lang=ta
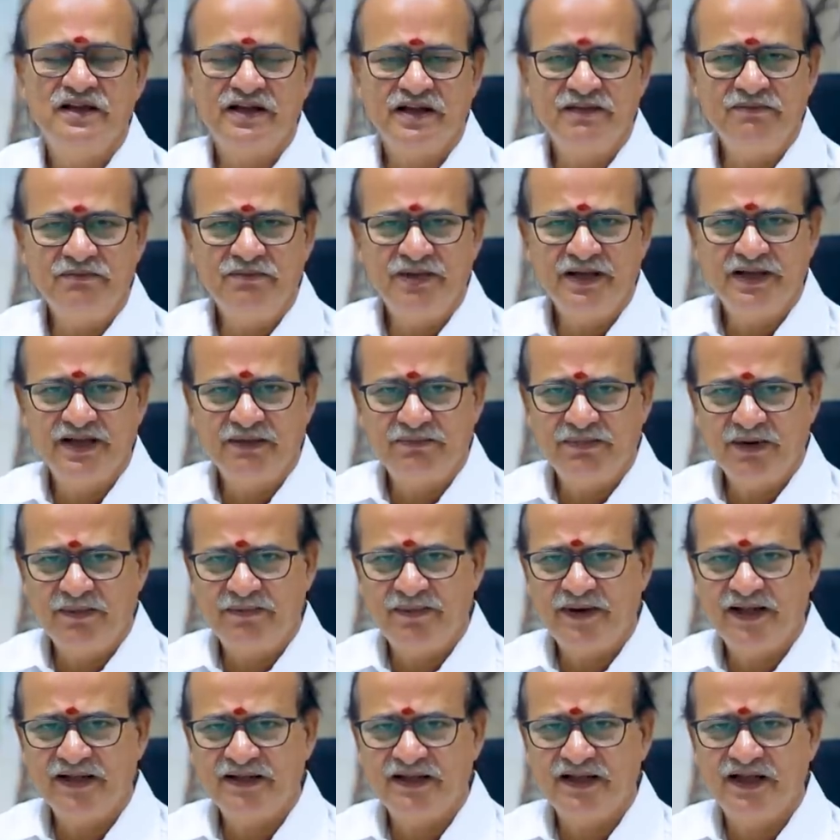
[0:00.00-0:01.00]
ரொம்ப எப்போ
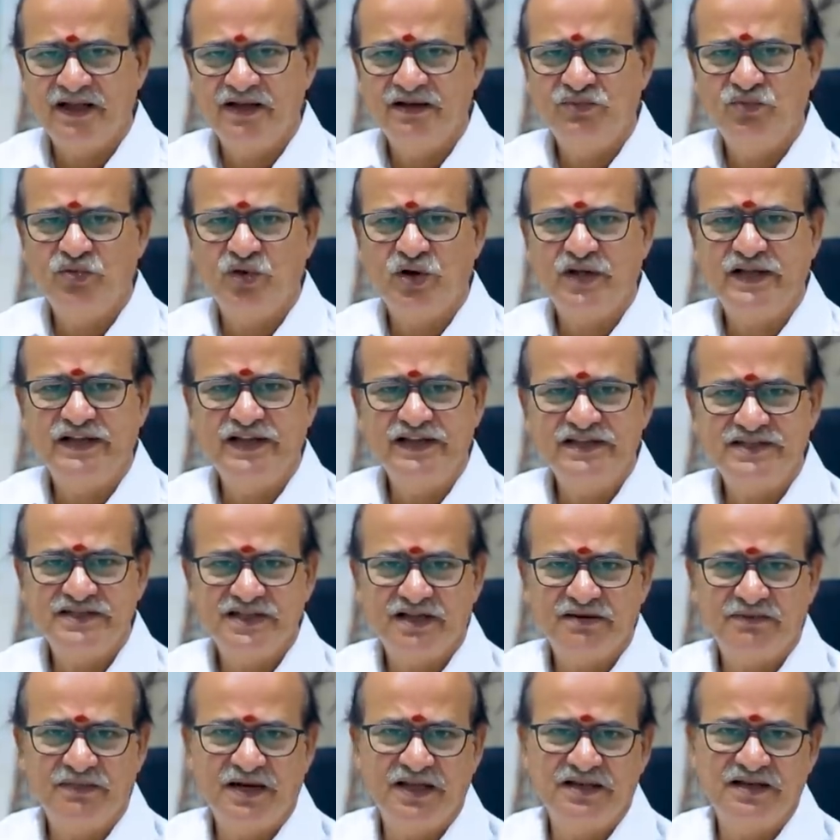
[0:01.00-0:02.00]
பார்த்தாலும் ஒரு
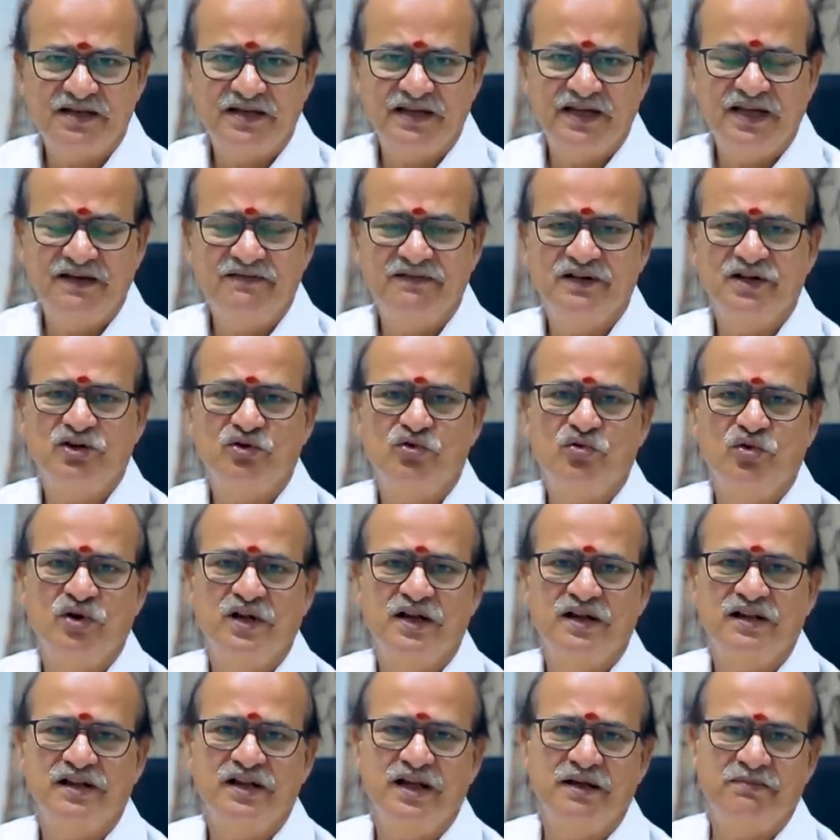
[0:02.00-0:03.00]
டீச்சர் மாதிரியே
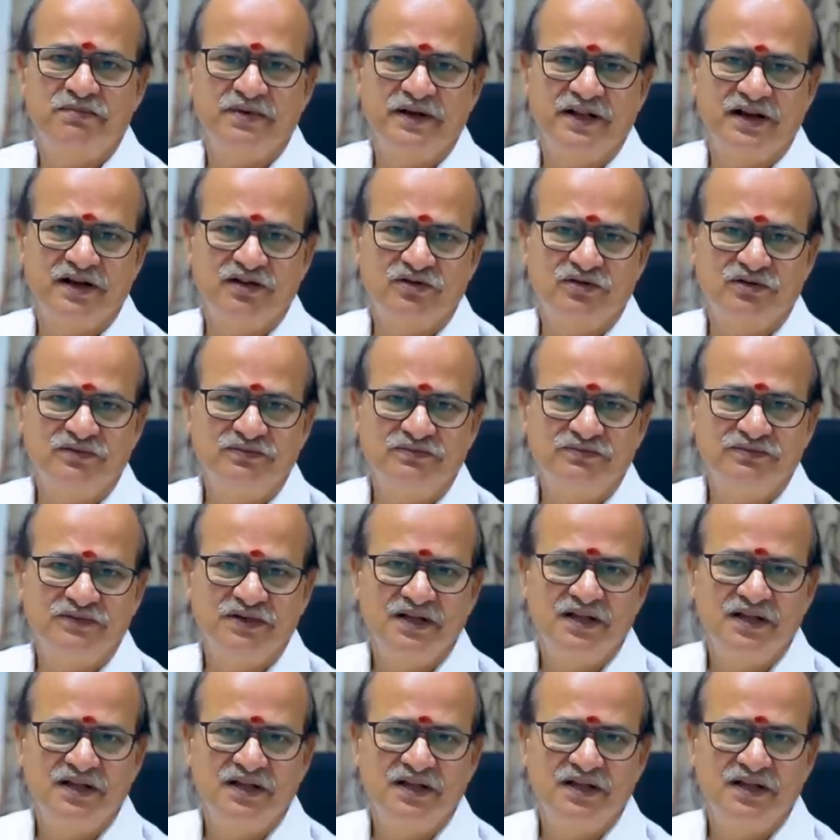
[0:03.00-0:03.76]
வீட்டுக்குள்ளே இருந்தால் எப்படி இருக்கும்